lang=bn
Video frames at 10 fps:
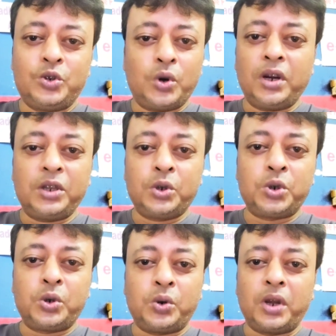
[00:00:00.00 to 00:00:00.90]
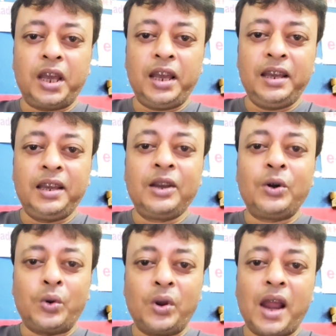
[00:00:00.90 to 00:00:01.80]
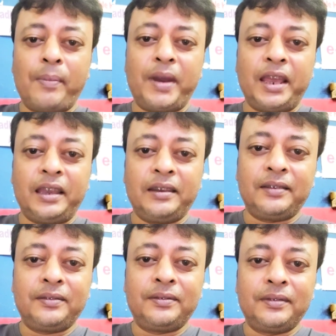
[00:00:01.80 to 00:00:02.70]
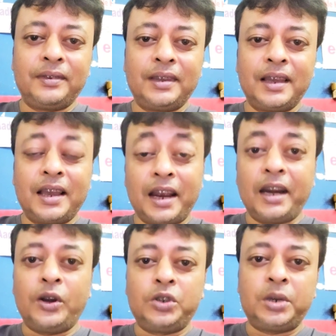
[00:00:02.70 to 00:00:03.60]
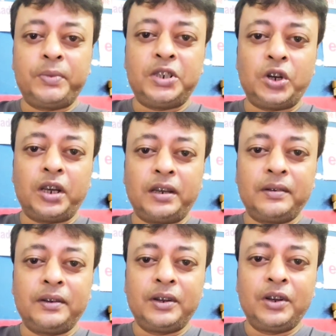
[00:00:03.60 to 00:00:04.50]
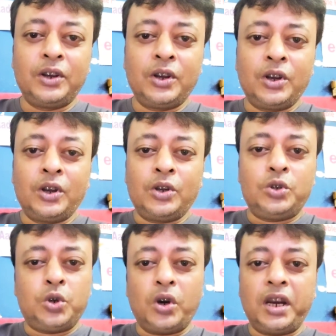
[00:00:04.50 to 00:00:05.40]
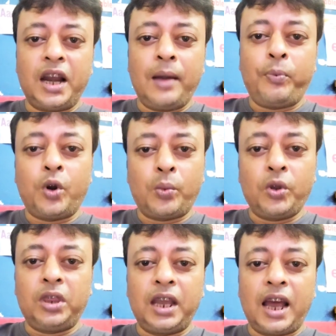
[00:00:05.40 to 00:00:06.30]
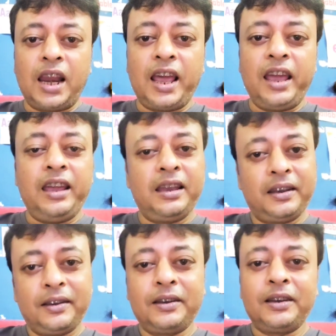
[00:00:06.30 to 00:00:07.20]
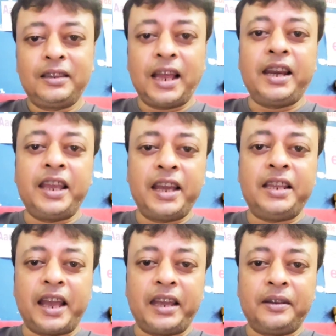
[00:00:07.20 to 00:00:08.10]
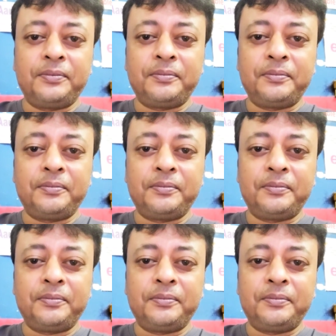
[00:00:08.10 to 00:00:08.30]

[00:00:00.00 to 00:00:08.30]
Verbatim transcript: জঙ্গি তোষণ করে কোনো লাভ নেই এটা হচ্ছে বিষয় জঙ্গিরা পরবর্তীকালে তাড়িয়েই দেয়